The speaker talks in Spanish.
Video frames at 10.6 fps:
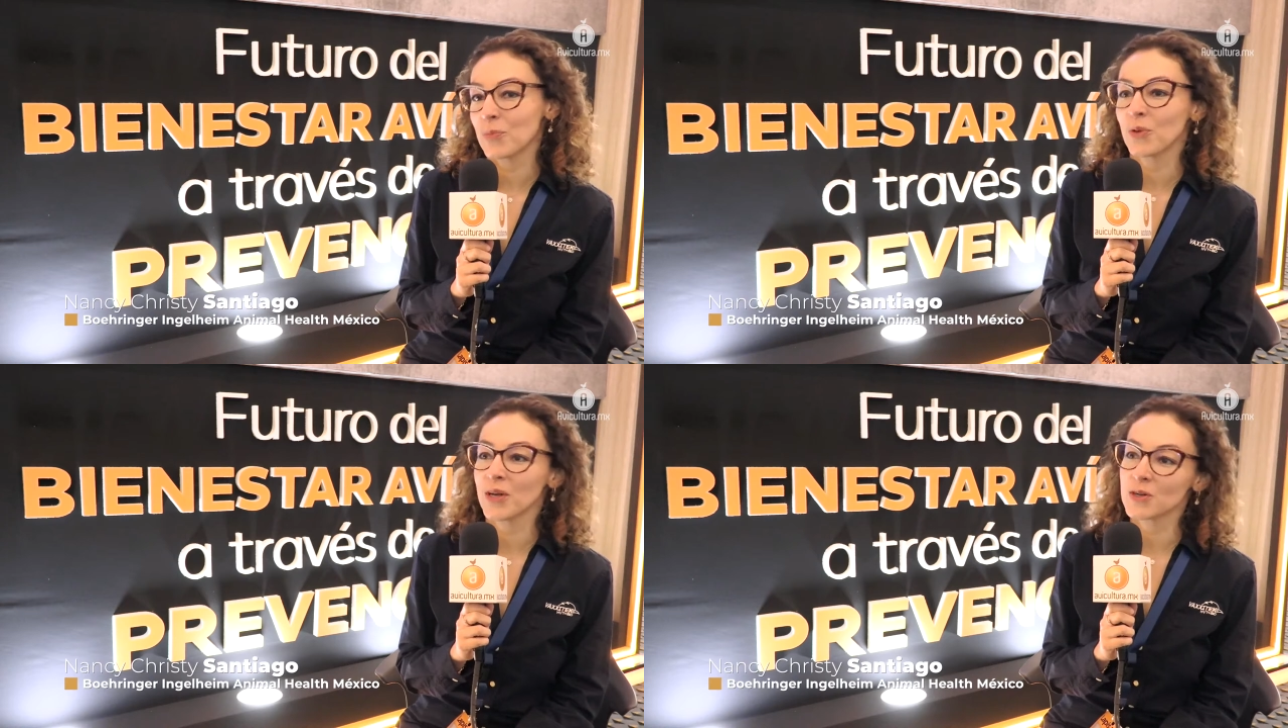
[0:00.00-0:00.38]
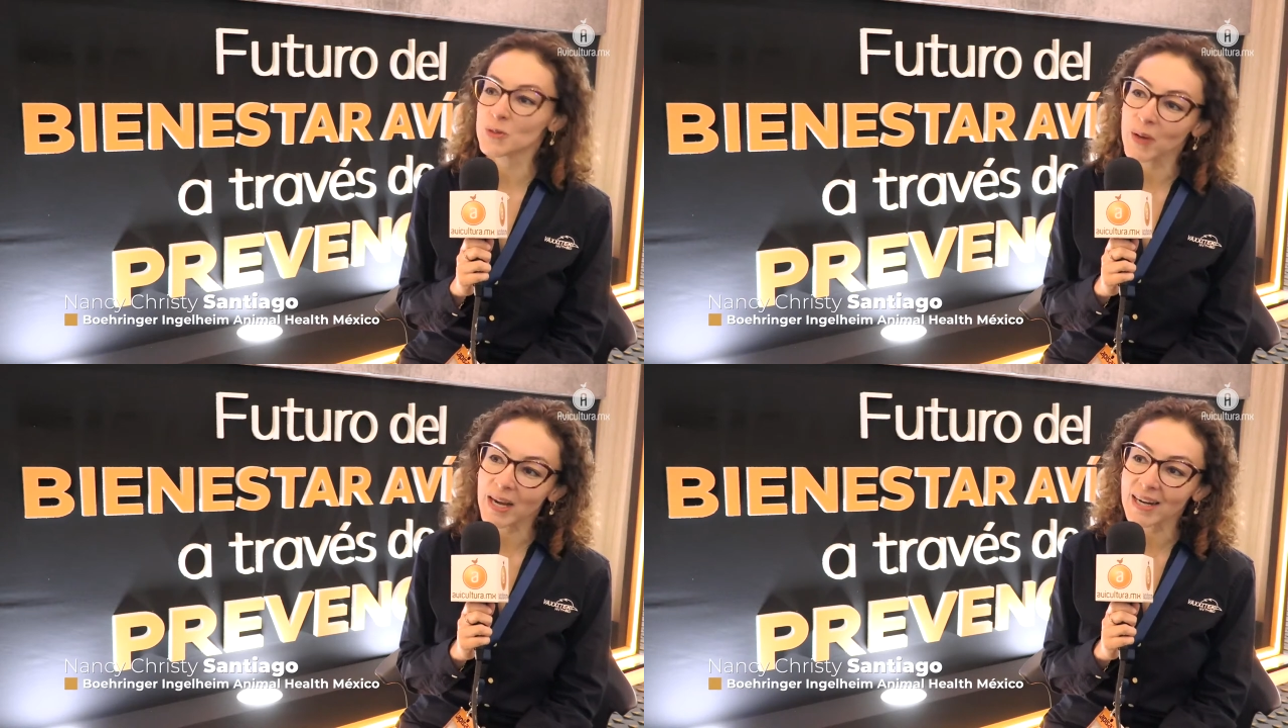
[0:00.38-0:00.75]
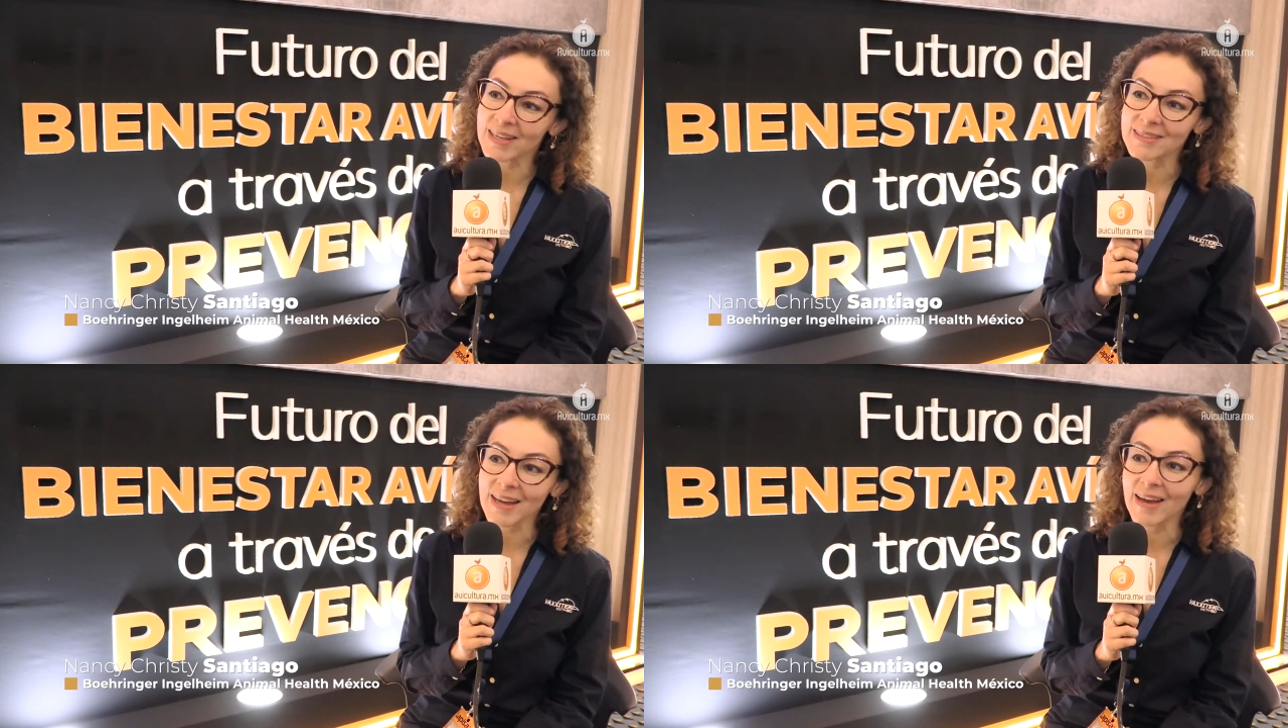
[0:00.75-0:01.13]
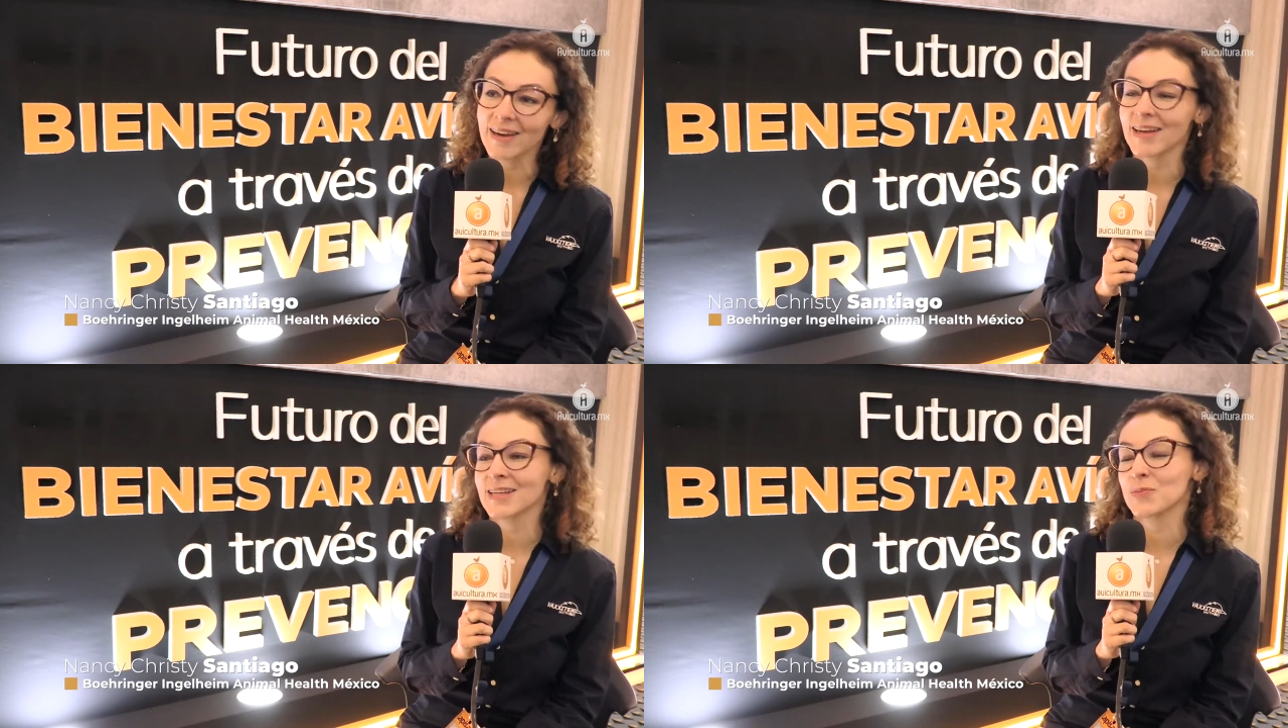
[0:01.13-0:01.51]
podernos ver las
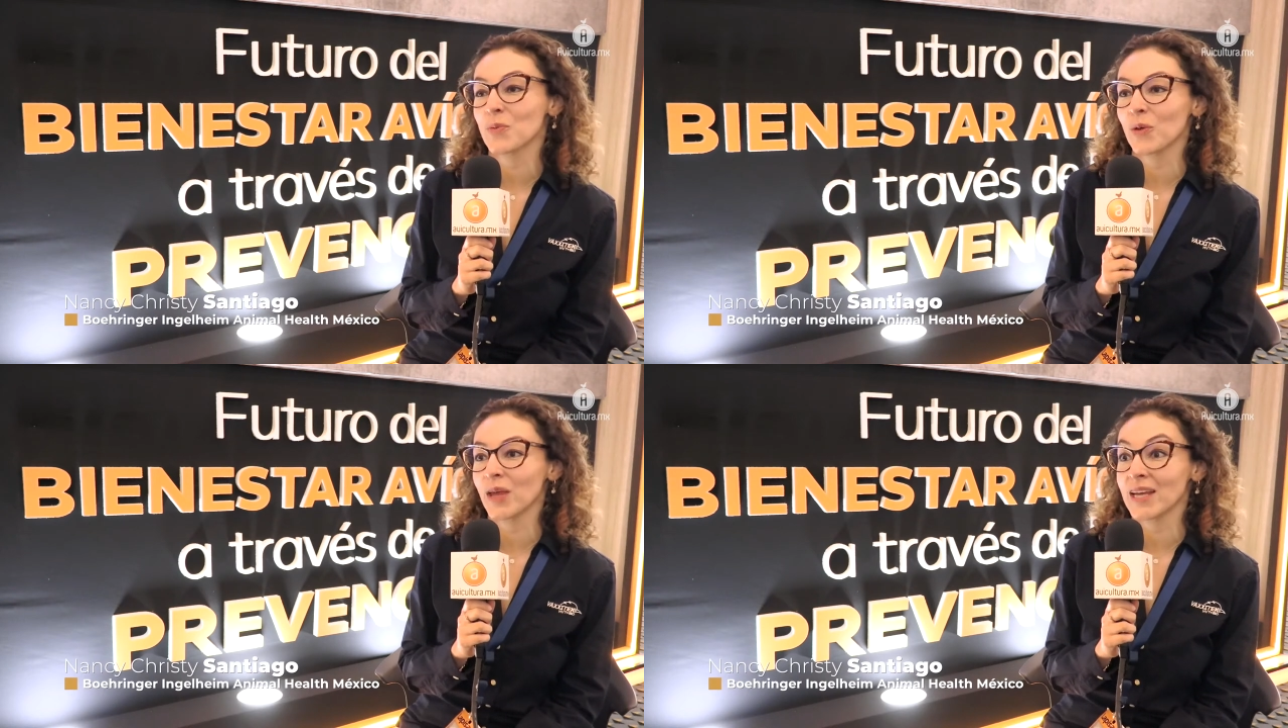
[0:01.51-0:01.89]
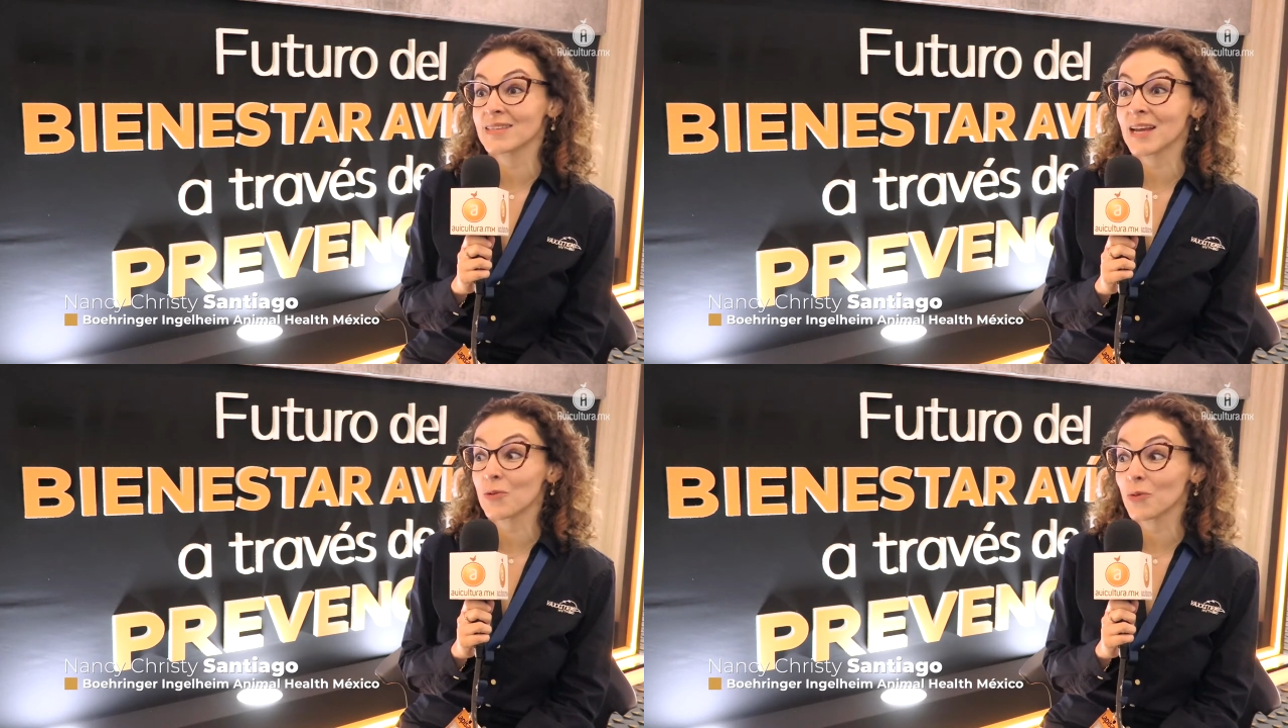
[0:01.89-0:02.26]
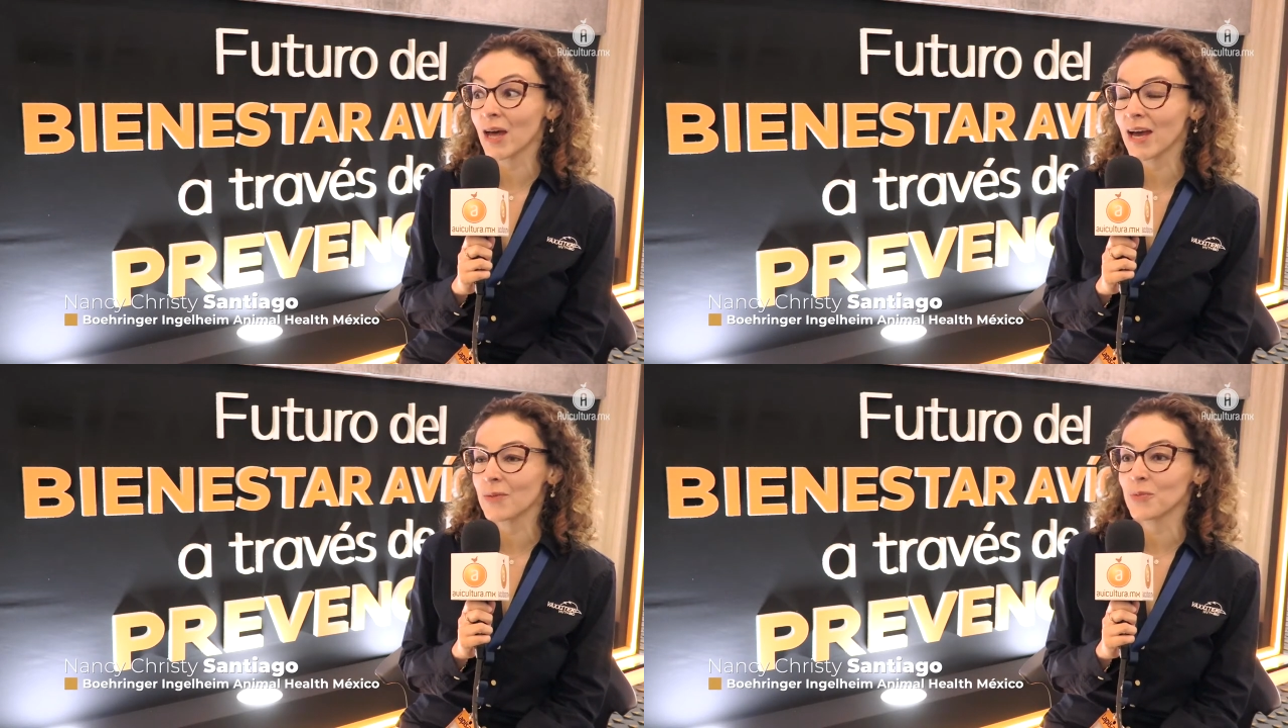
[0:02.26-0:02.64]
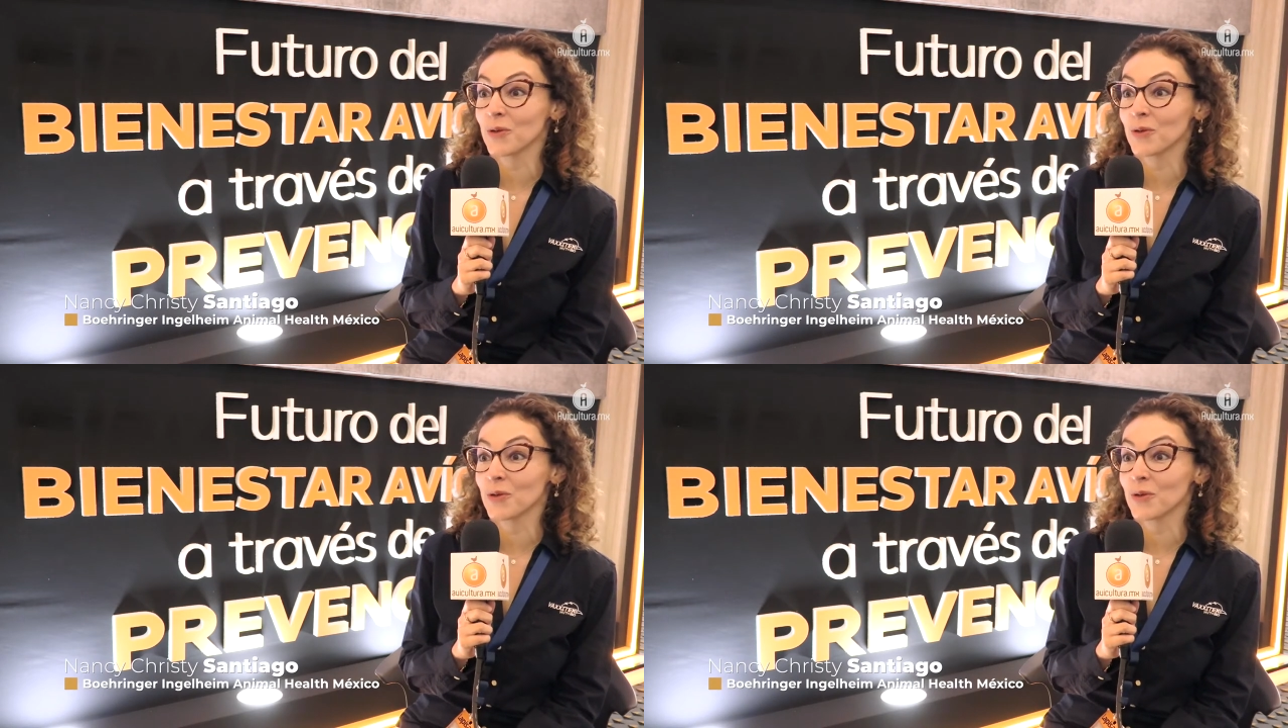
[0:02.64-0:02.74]
caras, poder saludar,